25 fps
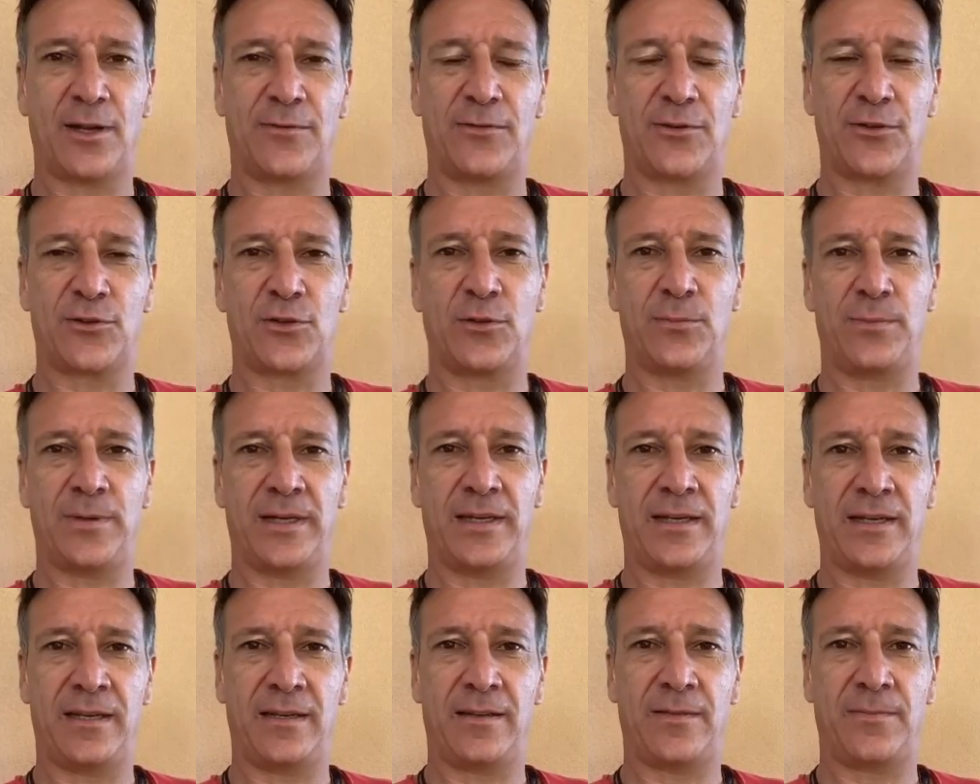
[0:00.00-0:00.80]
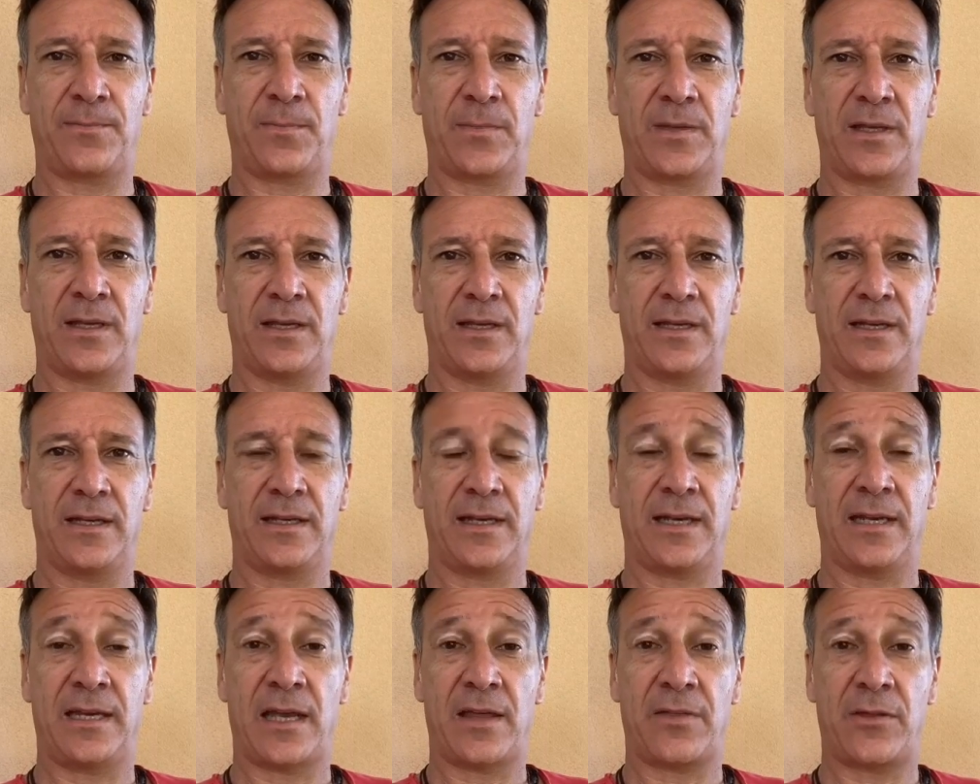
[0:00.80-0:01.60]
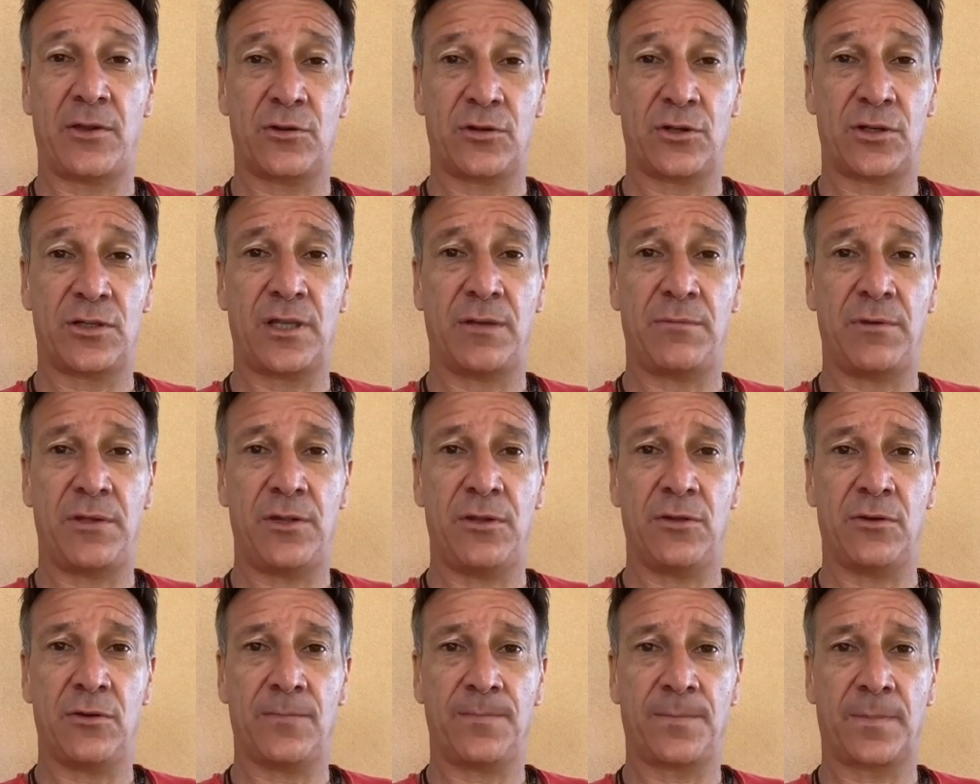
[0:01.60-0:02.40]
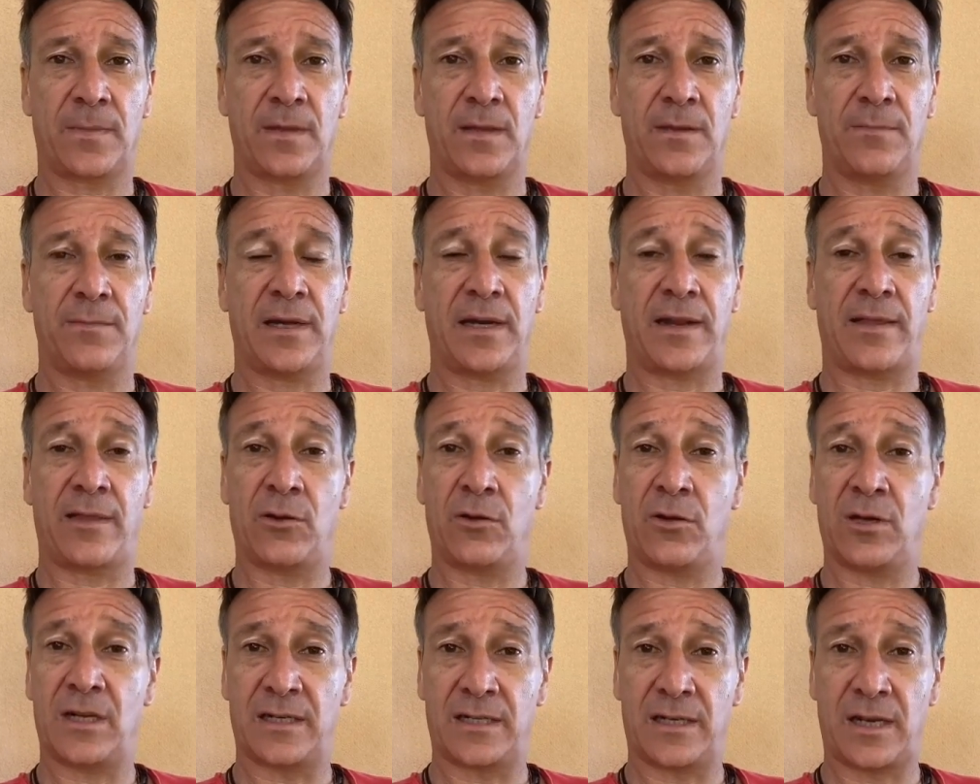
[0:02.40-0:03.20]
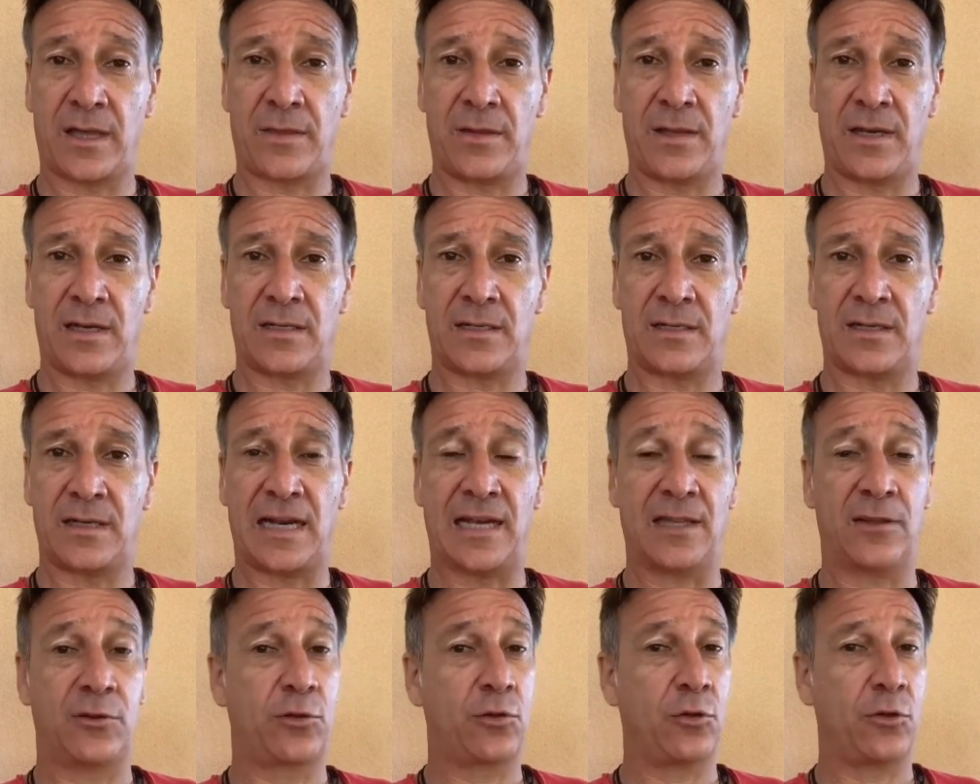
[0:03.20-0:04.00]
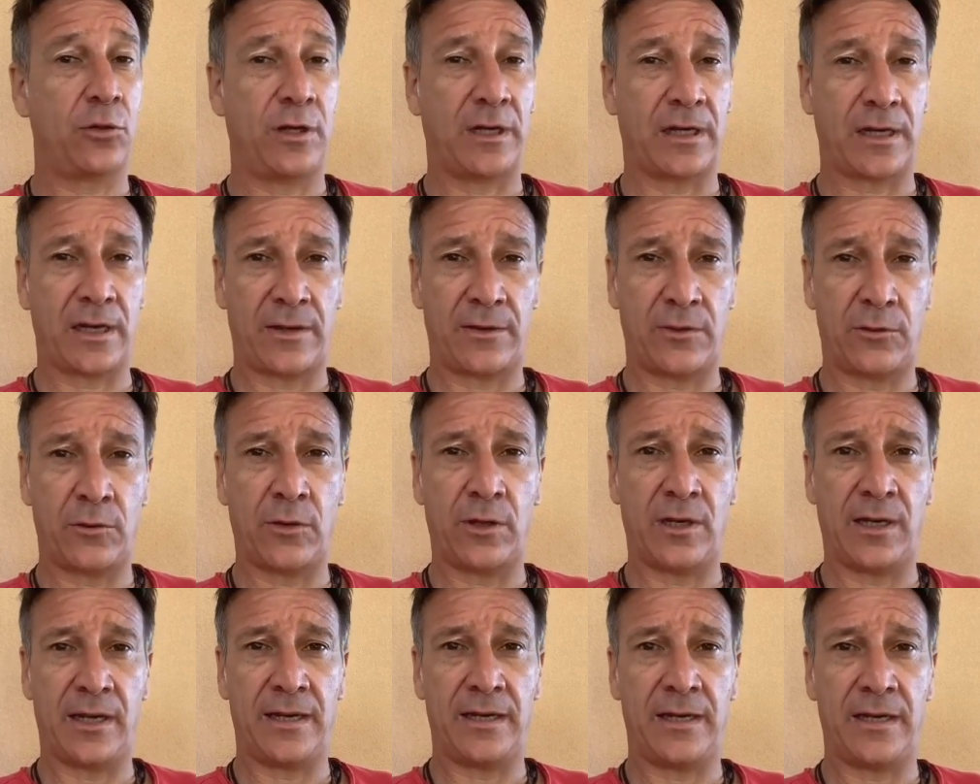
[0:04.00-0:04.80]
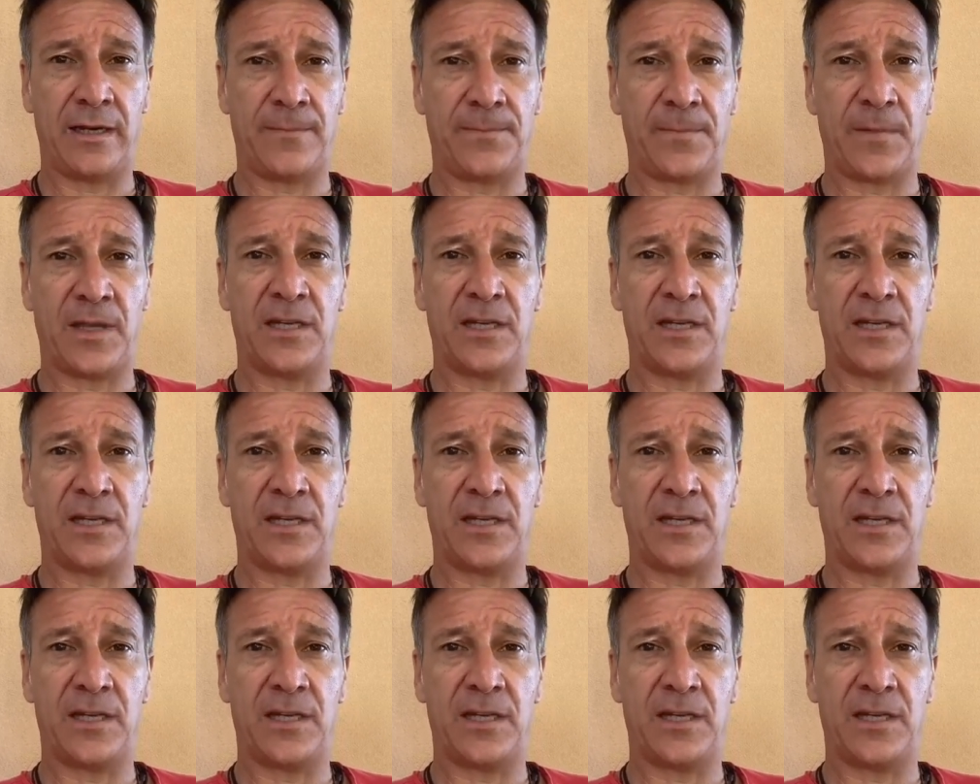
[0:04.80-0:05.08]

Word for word: Alfonso Pérez. Quería haceros este vídeo para daros las gracias a todo el Ejército del Aire,